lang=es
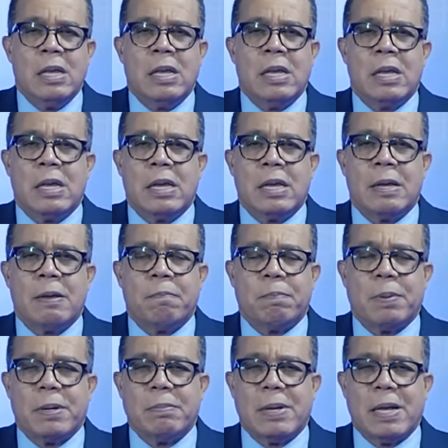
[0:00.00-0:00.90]
eh,
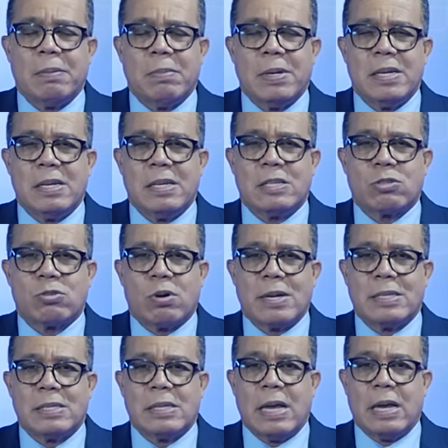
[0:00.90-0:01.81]
primer ministro
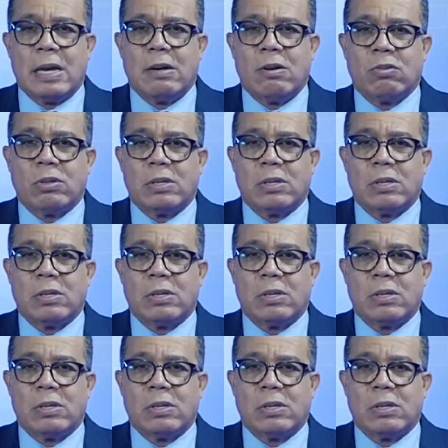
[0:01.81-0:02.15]
haitiano,